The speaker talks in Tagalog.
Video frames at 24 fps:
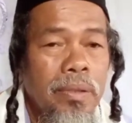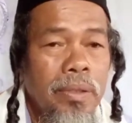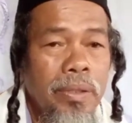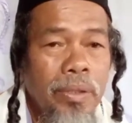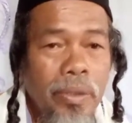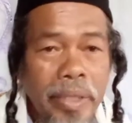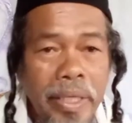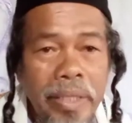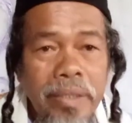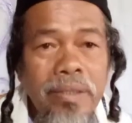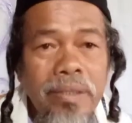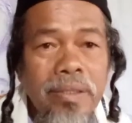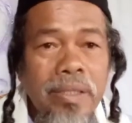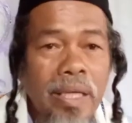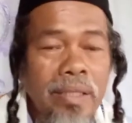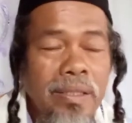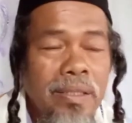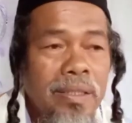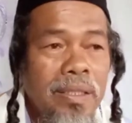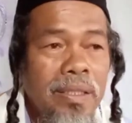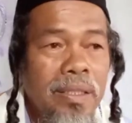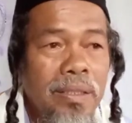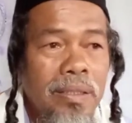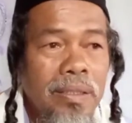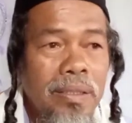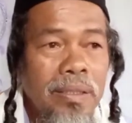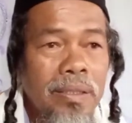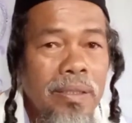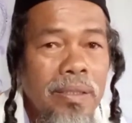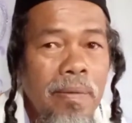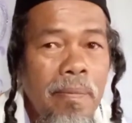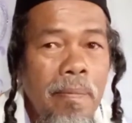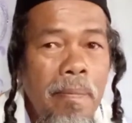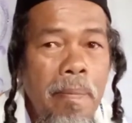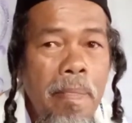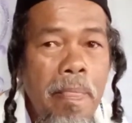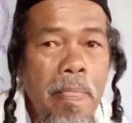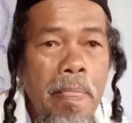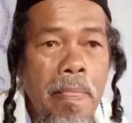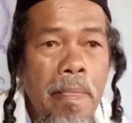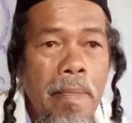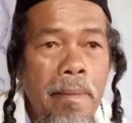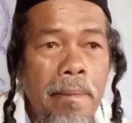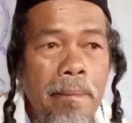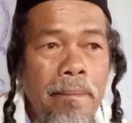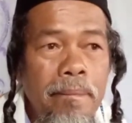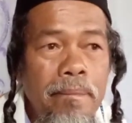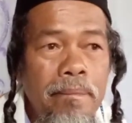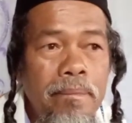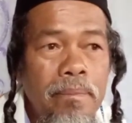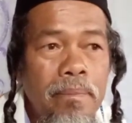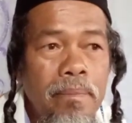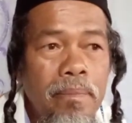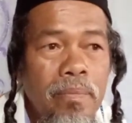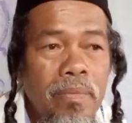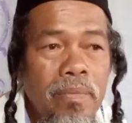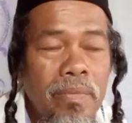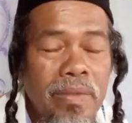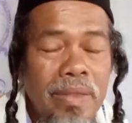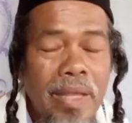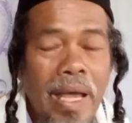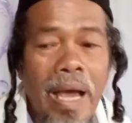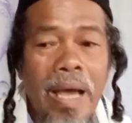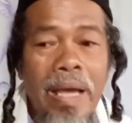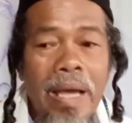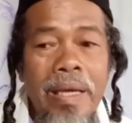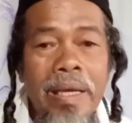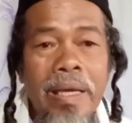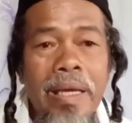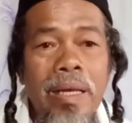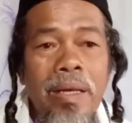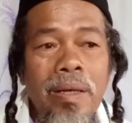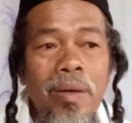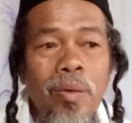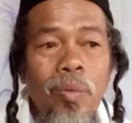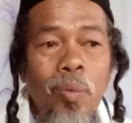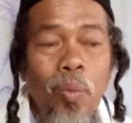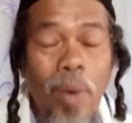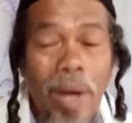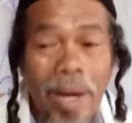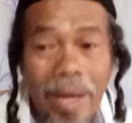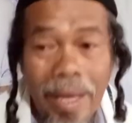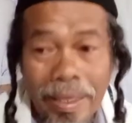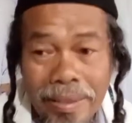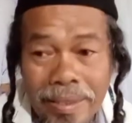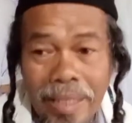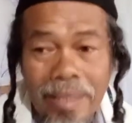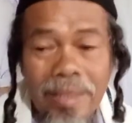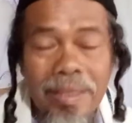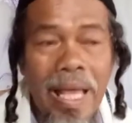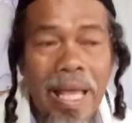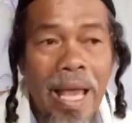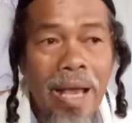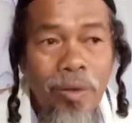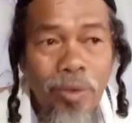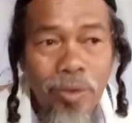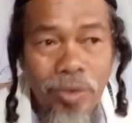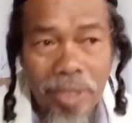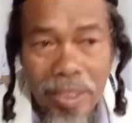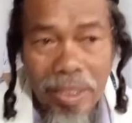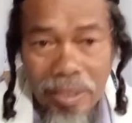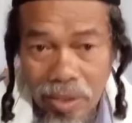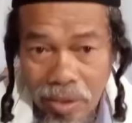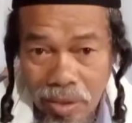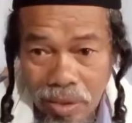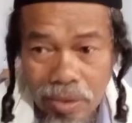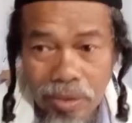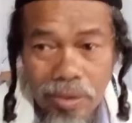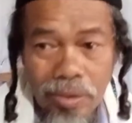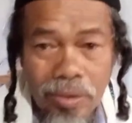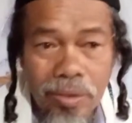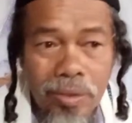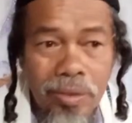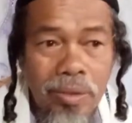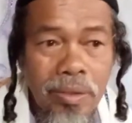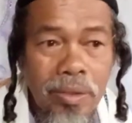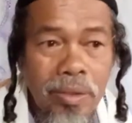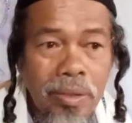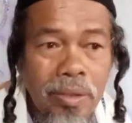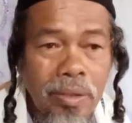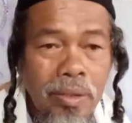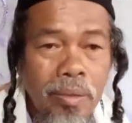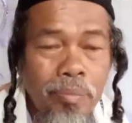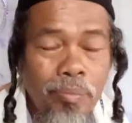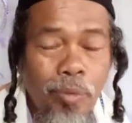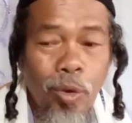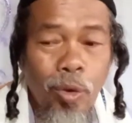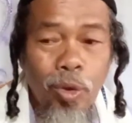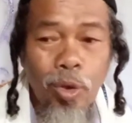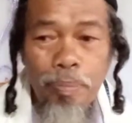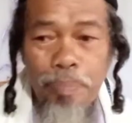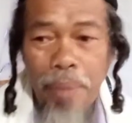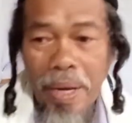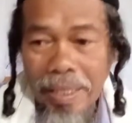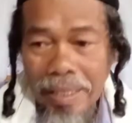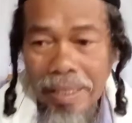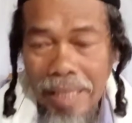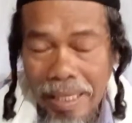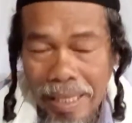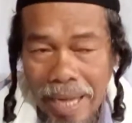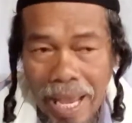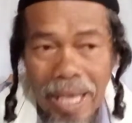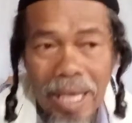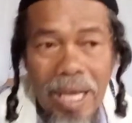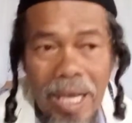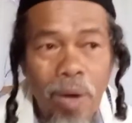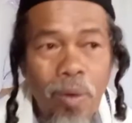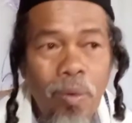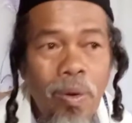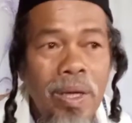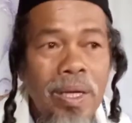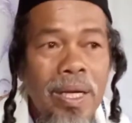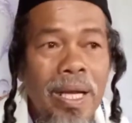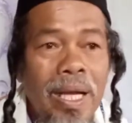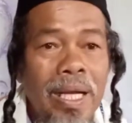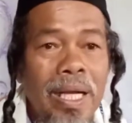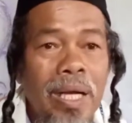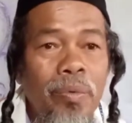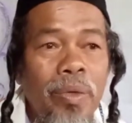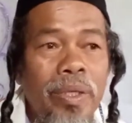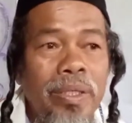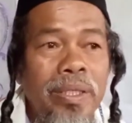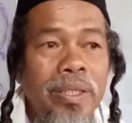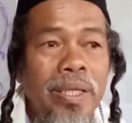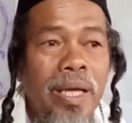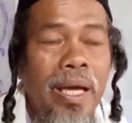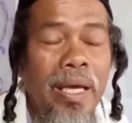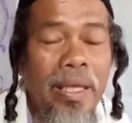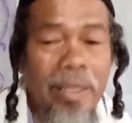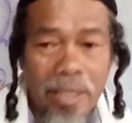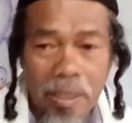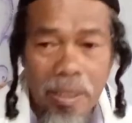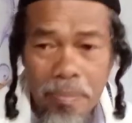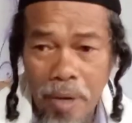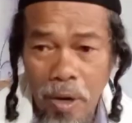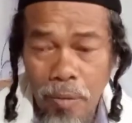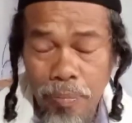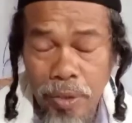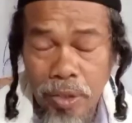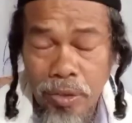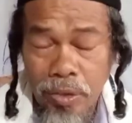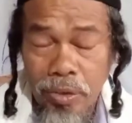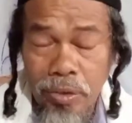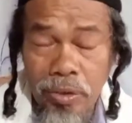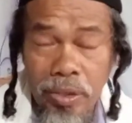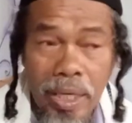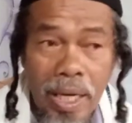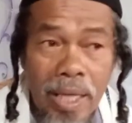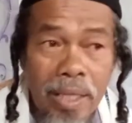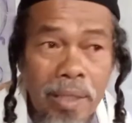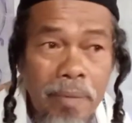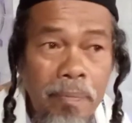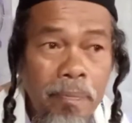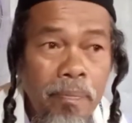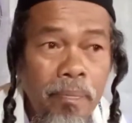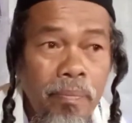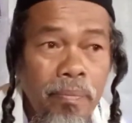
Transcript: yung injustice. Dahil wala siyang takot sa Diyos. Puro pagnanakaw ang gagawin niya. Hindi ba opresyon yan?